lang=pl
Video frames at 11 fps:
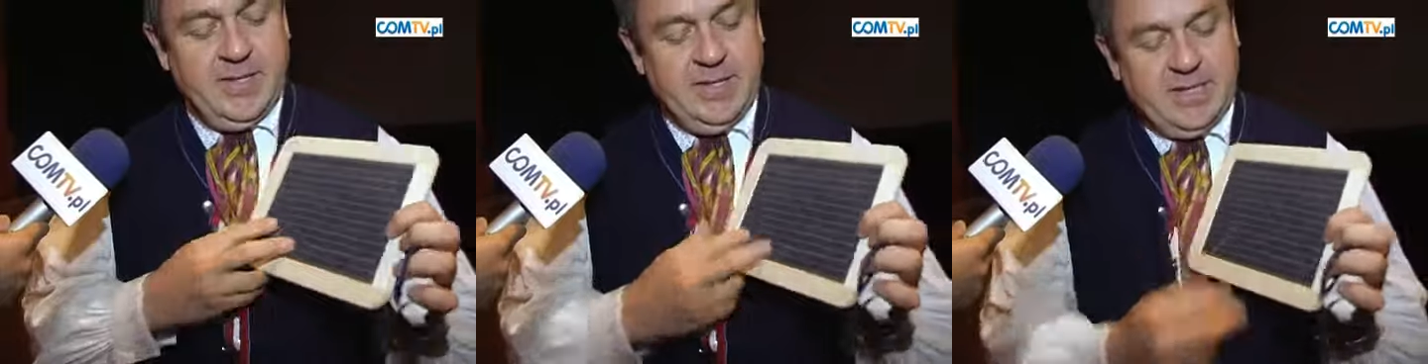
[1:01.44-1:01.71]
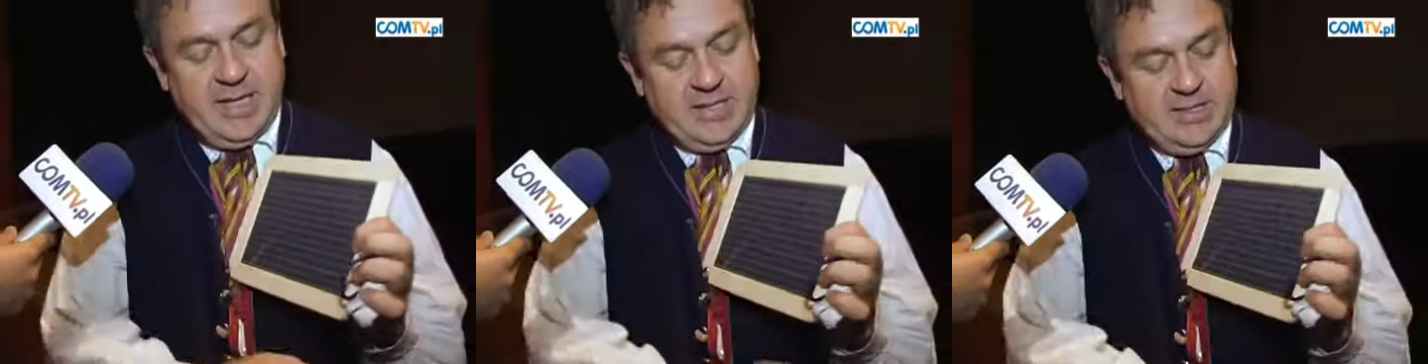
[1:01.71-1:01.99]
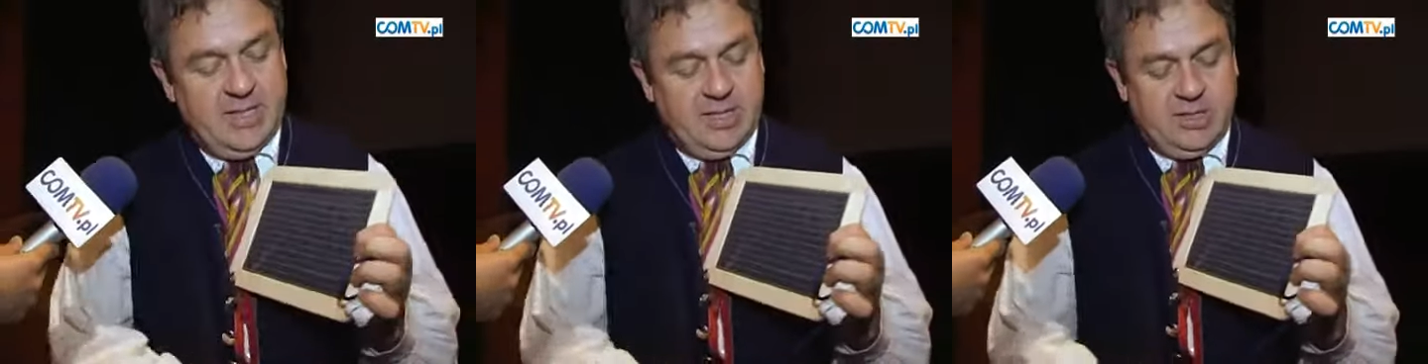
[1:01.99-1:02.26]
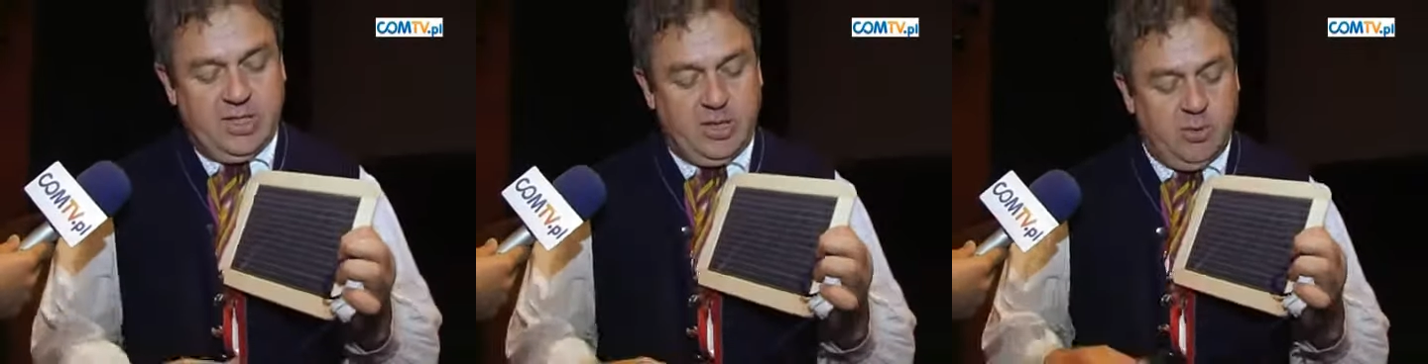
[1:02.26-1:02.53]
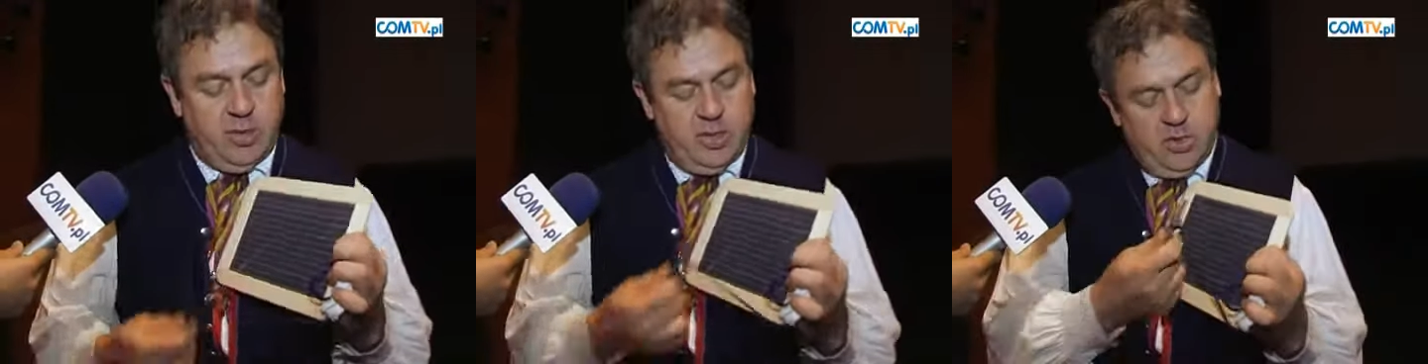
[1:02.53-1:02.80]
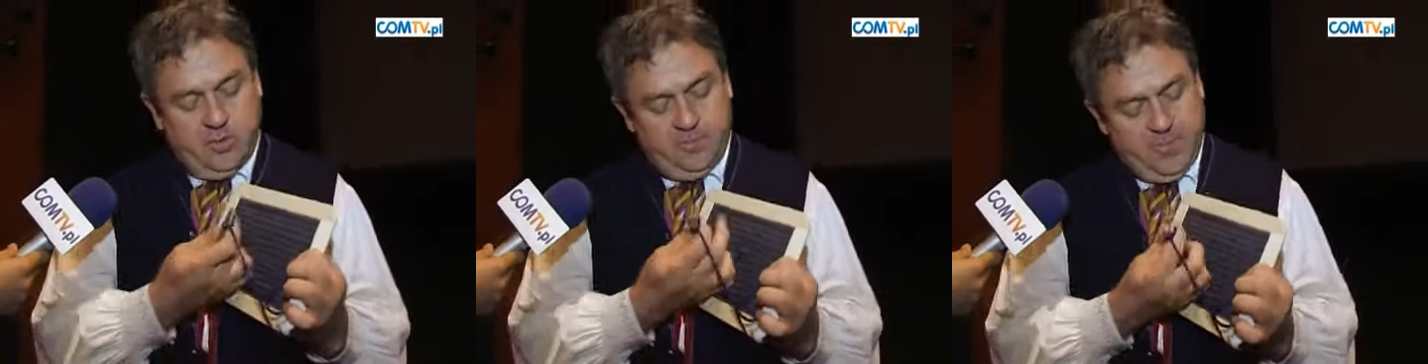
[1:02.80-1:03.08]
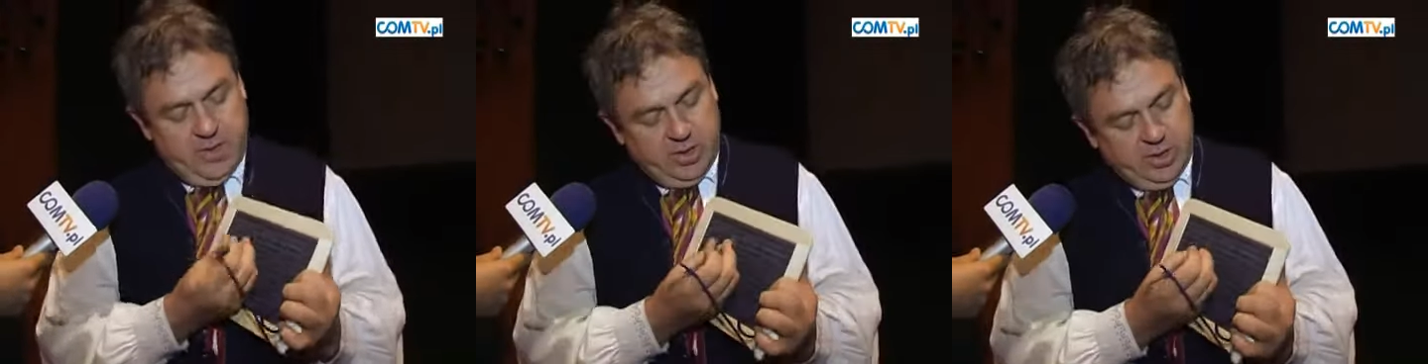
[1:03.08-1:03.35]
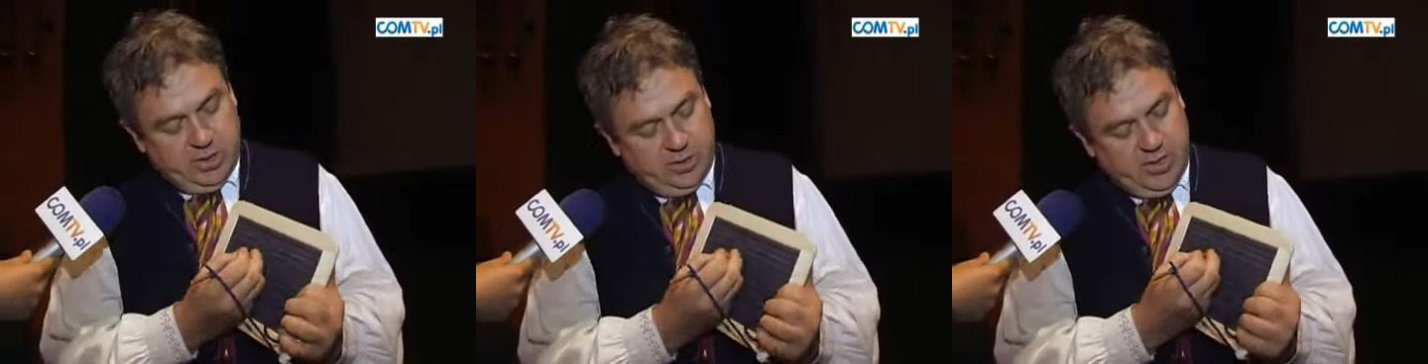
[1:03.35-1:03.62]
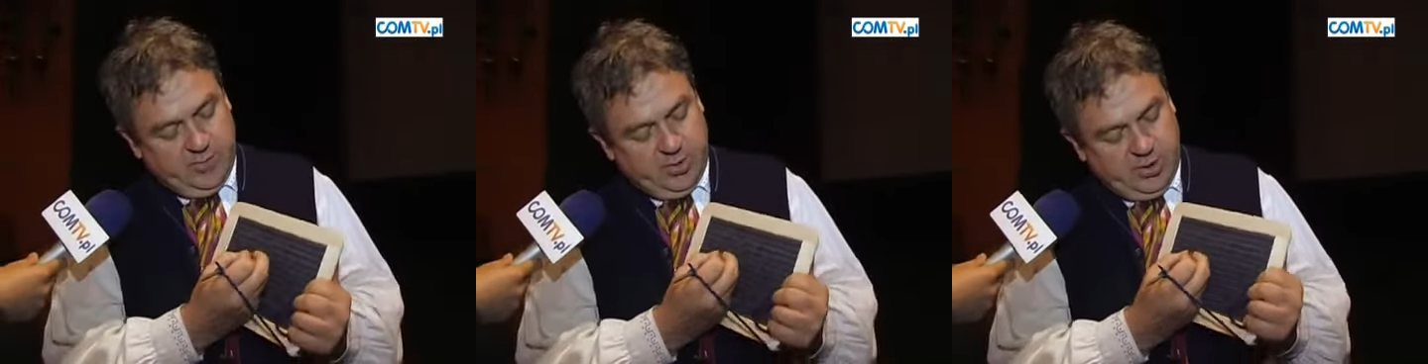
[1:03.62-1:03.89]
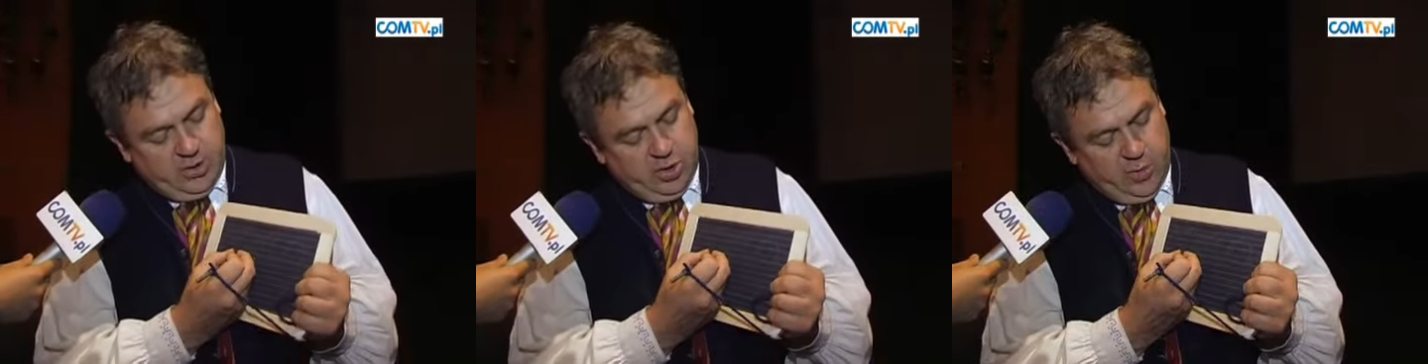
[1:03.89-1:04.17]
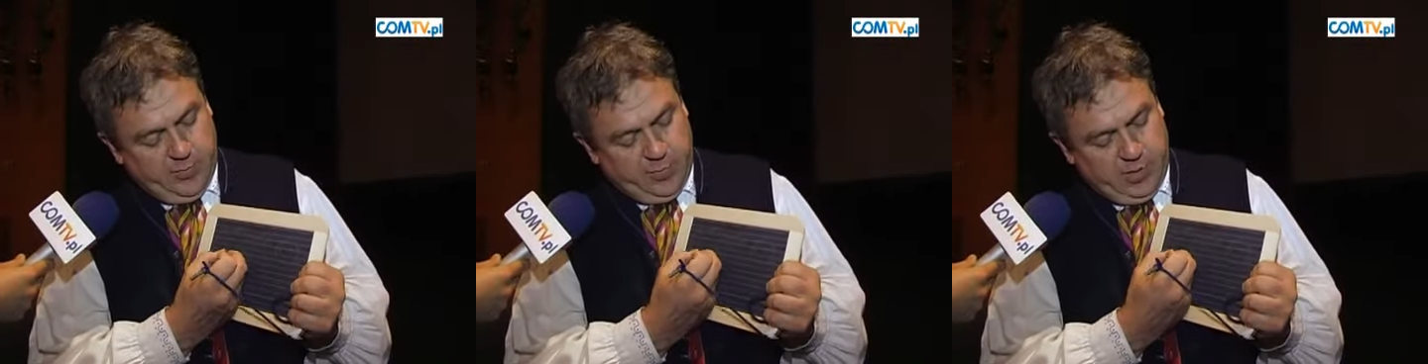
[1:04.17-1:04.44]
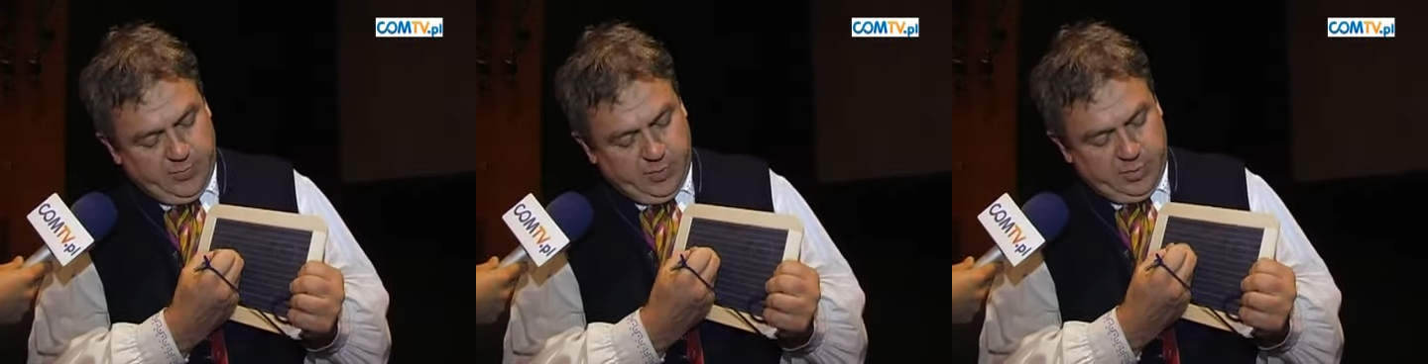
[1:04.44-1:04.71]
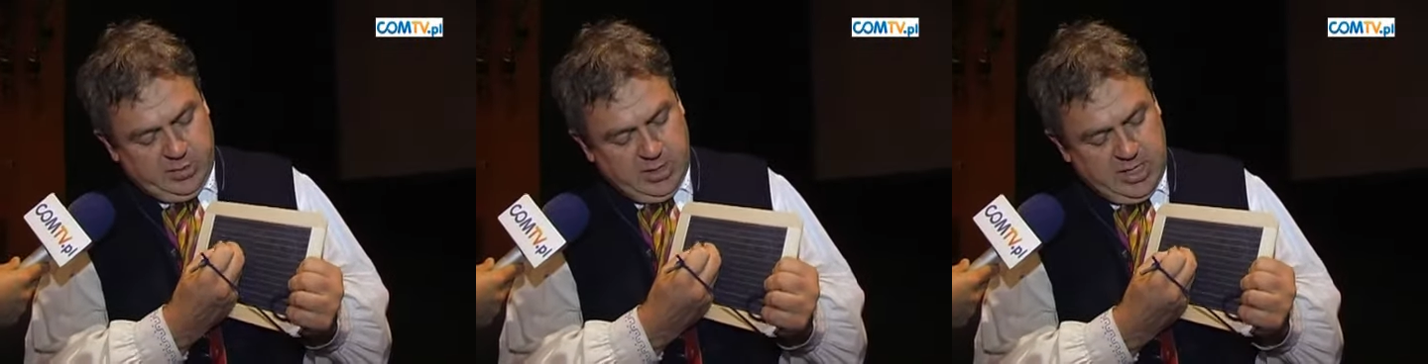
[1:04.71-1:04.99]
I teraz stykło, no, że on na przykład dropu na przykład